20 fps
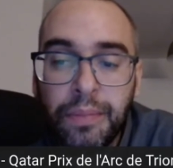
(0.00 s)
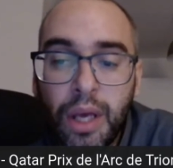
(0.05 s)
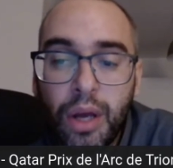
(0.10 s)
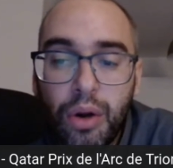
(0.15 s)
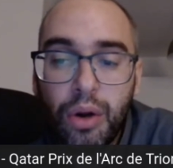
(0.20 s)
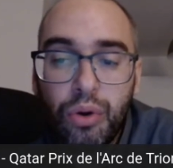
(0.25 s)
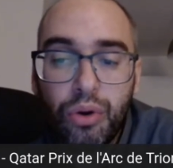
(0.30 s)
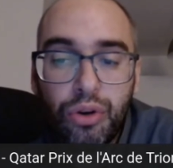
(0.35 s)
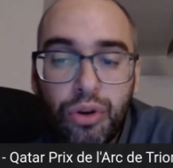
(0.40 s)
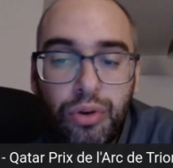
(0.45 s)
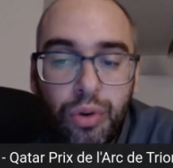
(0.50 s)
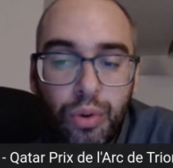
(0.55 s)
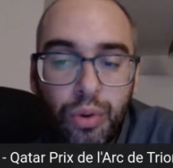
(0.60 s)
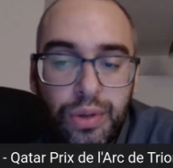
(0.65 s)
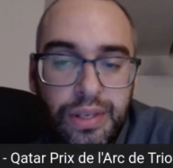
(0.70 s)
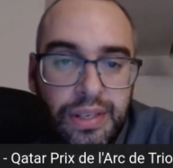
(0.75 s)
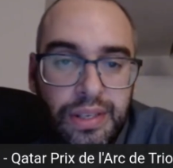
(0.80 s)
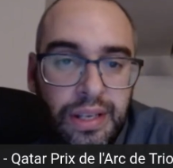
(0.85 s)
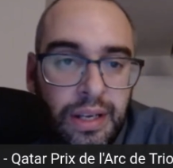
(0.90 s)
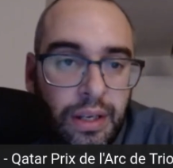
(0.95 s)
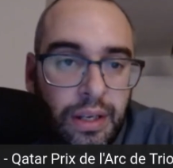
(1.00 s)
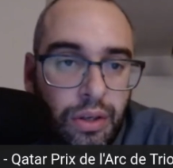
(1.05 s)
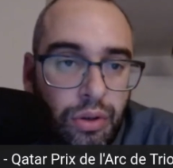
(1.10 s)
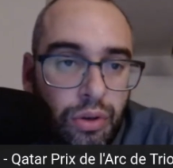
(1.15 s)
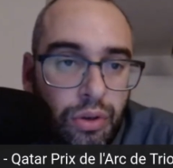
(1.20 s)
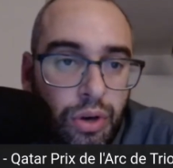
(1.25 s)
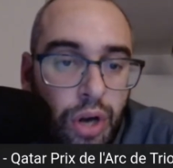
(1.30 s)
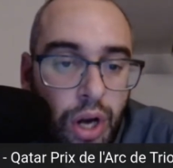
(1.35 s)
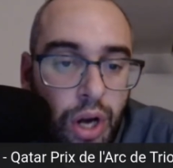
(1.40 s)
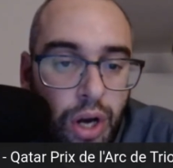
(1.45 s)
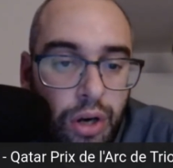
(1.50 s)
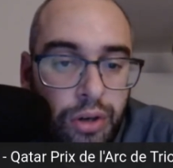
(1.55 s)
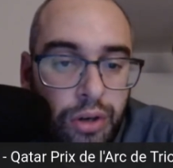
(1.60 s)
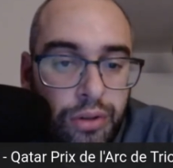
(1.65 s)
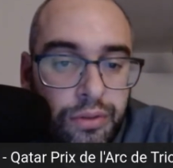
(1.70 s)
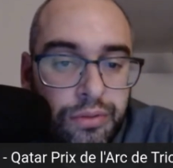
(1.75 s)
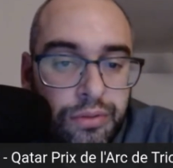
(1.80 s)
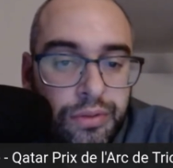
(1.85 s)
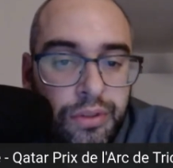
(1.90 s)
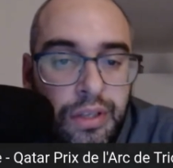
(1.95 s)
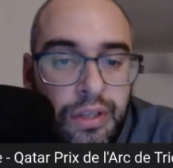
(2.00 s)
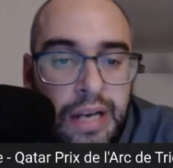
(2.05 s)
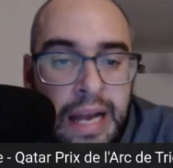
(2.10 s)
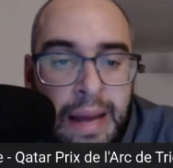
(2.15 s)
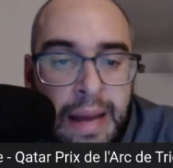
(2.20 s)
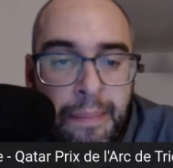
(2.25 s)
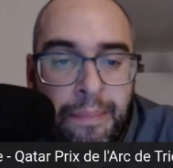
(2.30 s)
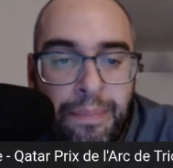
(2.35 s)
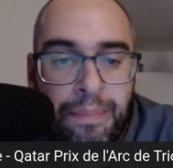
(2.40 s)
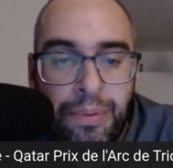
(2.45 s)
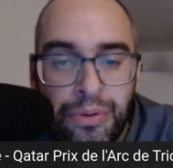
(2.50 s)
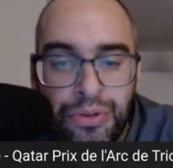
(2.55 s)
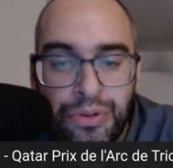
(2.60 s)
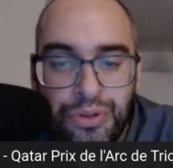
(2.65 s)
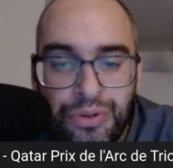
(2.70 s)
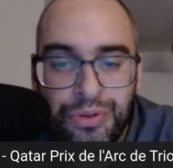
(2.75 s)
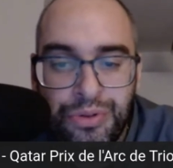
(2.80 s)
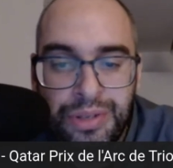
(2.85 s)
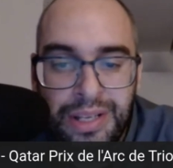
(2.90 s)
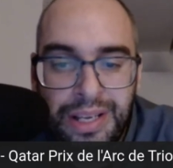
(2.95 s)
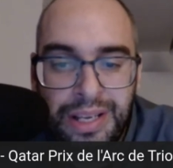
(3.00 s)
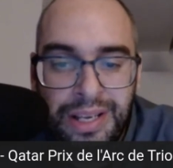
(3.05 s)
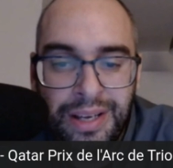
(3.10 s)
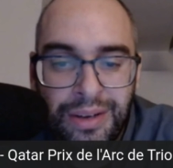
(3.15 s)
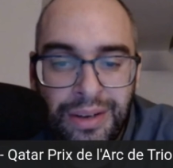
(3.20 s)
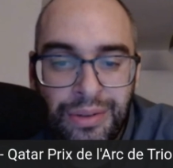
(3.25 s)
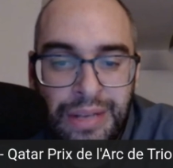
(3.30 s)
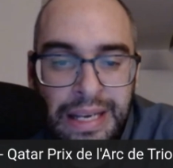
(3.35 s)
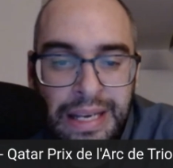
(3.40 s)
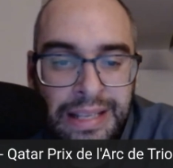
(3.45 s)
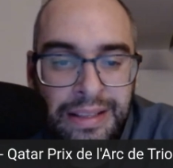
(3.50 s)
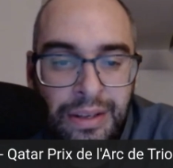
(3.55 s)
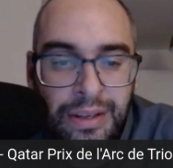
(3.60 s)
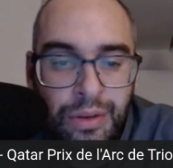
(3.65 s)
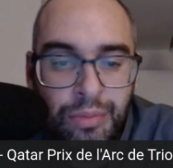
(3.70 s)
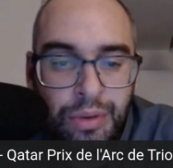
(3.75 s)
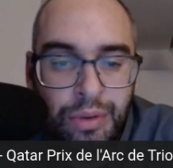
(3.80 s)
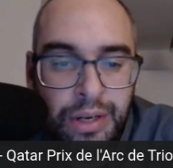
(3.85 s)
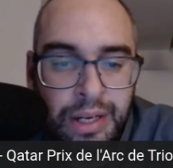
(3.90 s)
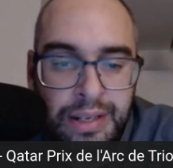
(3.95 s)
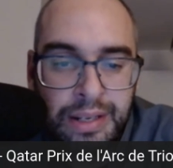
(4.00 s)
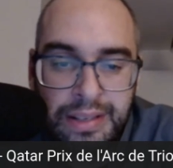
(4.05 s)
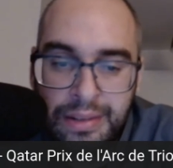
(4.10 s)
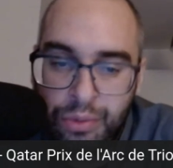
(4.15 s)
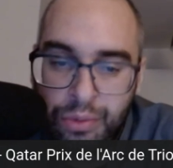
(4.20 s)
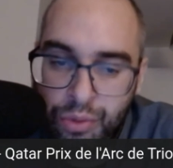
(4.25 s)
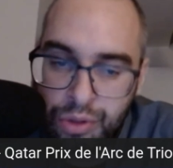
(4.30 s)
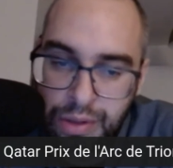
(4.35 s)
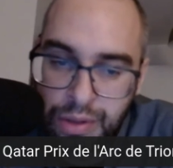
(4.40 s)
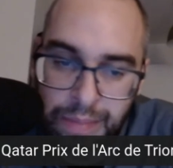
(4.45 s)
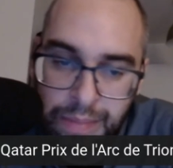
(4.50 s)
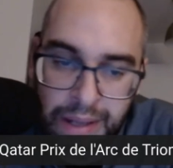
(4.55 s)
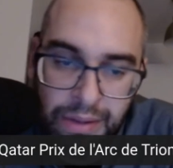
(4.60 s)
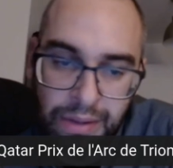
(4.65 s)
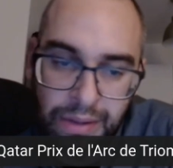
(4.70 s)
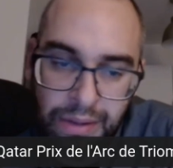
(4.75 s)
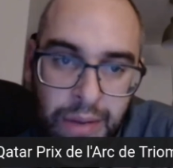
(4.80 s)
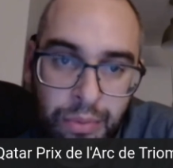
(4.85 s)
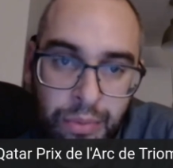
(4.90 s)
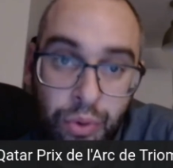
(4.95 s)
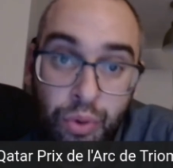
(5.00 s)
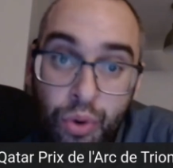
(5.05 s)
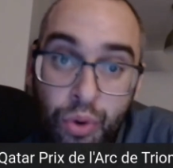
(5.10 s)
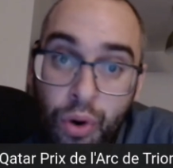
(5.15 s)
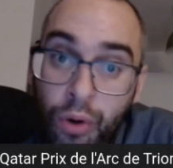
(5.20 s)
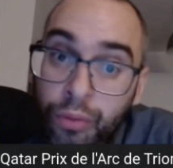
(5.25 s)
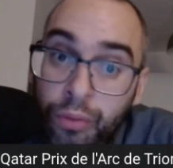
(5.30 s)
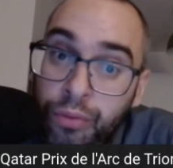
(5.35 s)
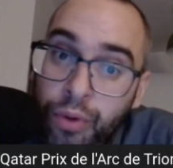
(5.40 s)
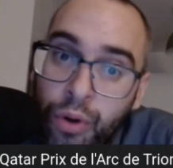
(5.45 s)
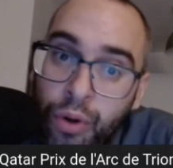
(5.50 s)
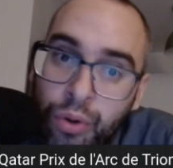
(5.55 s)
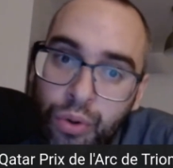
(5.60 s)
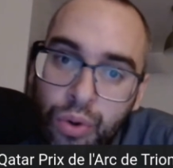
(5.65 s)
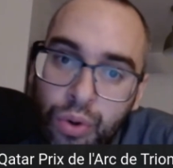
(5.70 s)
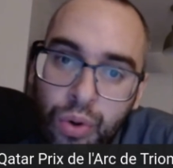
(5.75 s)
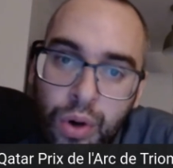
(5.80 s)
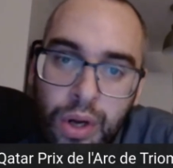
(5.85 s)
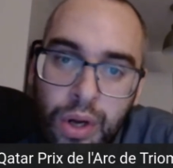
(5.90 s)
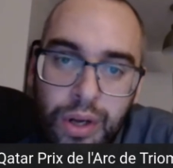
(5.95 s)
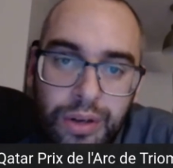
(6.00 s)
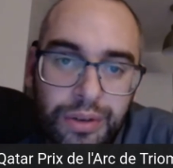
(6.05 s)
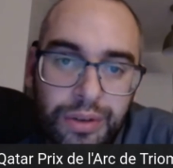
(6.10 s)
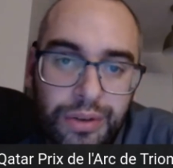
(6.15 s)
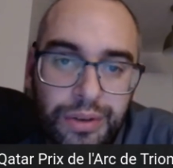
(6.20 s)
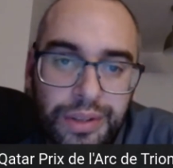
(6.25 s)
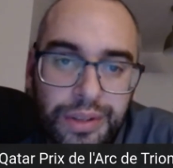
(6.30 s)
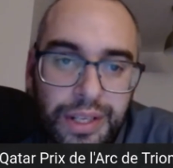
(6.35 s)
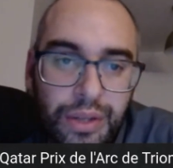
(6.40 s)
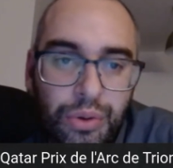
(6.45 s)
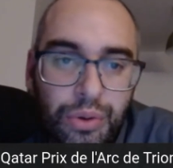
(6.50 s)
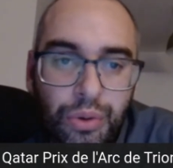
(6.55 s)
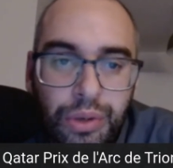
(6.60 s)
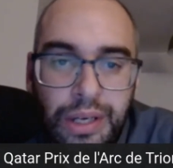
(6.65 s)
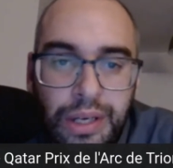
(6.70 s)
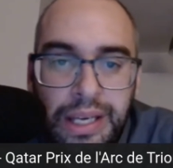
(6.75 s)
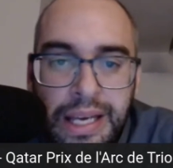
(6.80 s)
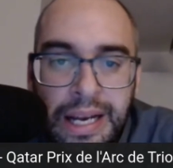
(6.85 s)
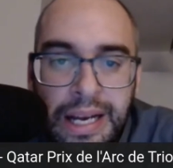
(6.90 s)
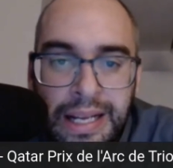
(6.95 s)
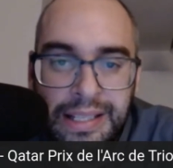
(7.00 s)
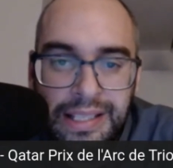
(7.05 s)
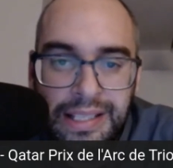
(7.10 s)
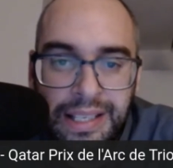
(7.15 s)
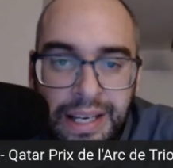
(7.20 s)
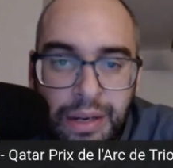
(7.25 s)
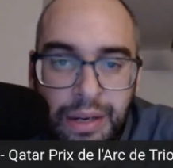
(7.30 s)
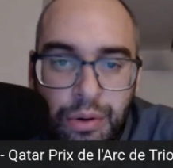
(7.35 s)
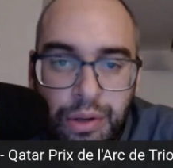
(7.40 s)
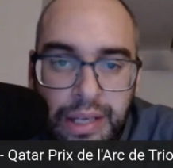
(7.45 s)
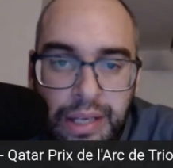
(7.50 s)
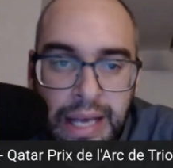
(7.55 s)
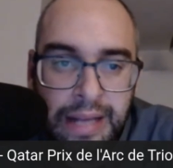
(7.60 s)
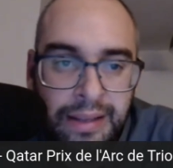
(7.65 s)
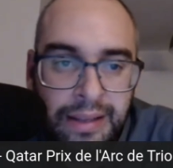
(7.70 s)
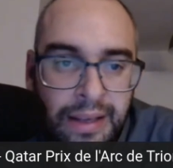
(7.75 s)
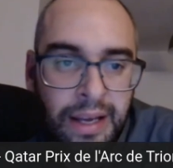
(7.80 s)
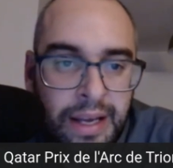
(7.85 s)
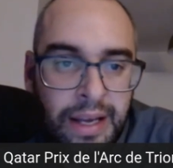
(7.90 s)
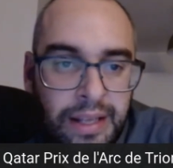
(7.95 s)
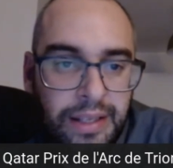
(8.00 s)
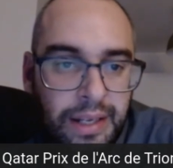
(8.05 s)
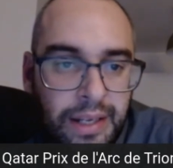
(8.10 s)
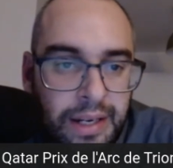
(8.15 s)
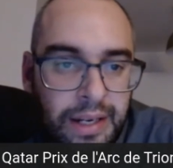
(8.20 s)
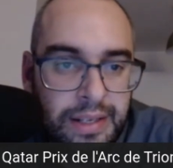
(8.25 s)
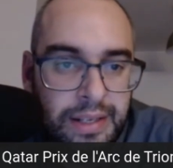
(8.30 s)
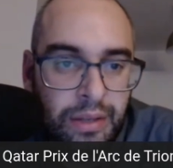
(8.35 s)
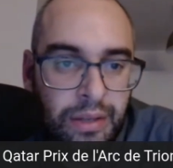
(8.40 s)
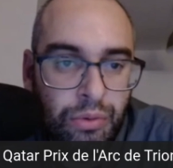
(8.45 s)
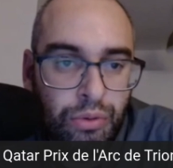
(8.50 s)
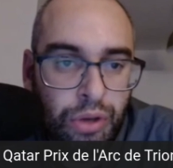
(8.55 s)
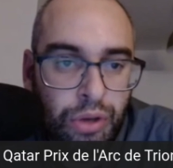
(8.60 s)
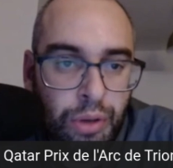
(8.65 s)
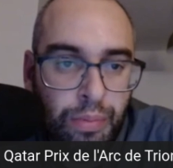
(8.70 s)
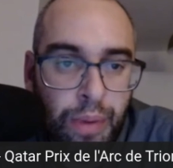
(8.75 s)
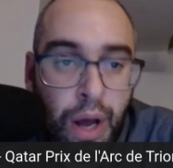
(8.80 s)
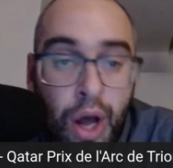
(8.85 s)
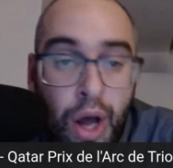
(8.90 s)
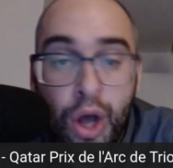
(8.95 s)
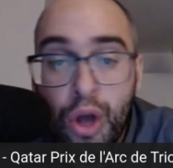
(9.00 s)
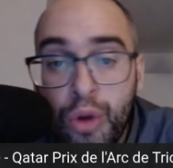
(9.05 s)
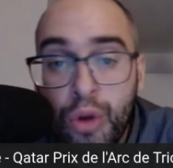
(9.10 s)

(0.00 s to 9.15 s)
Le numéro 5, Love, la pensionnaire d'Aiden O'Brien, c'est son deuxième partant, la membre de Lam Franco euh, d'Etori, elle a tiré le 4 les stades de départ.